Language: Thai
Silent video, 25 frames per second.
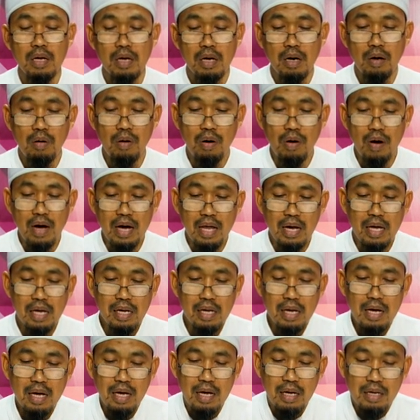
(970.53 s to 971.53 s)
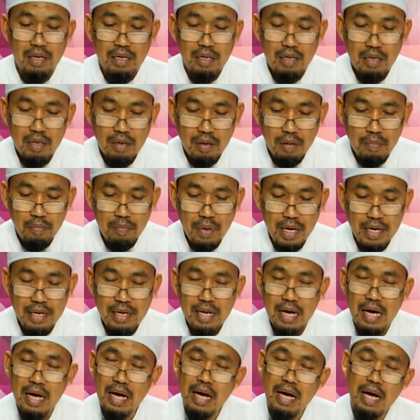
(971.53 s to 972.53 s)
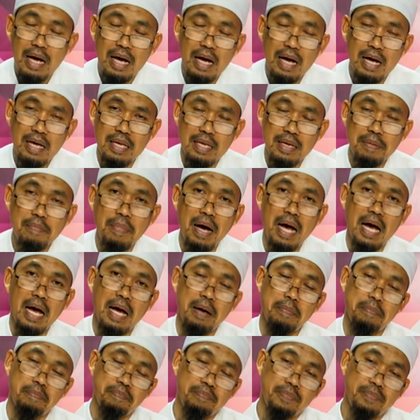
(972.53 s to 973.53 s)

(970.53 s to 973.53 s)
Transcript: เขาบอกว่าแล้วก็บรรดาอิหม่าม